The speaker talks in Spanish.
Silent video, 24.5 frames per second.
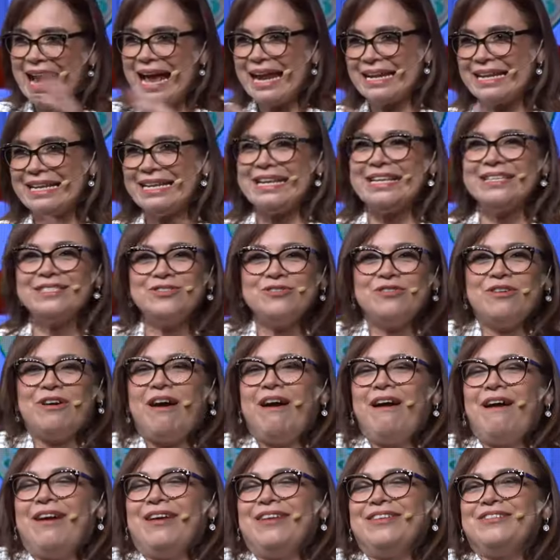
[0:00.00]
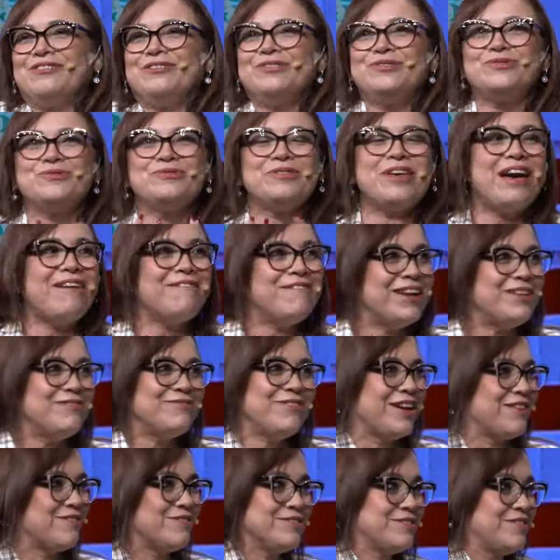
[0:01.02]
carnes, yo, ay, yo sudaba, era
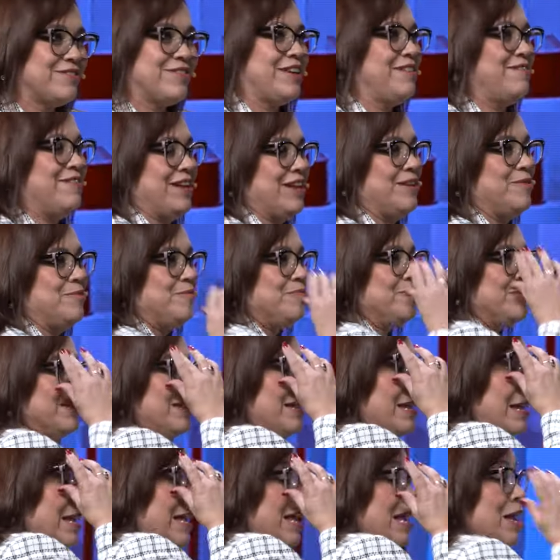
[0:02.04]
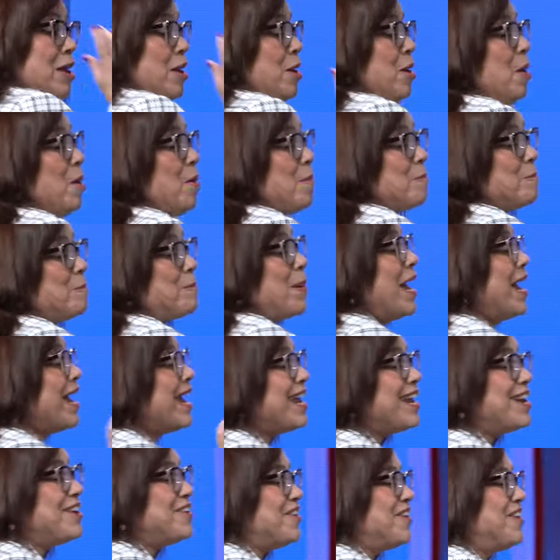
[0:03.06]
una cosa horrible.
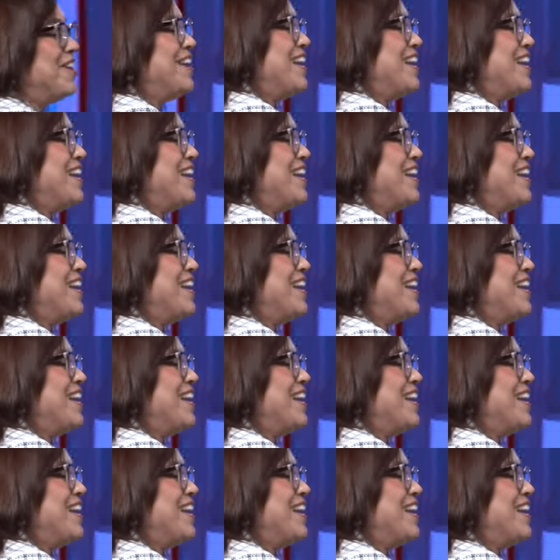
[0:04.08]
Pero,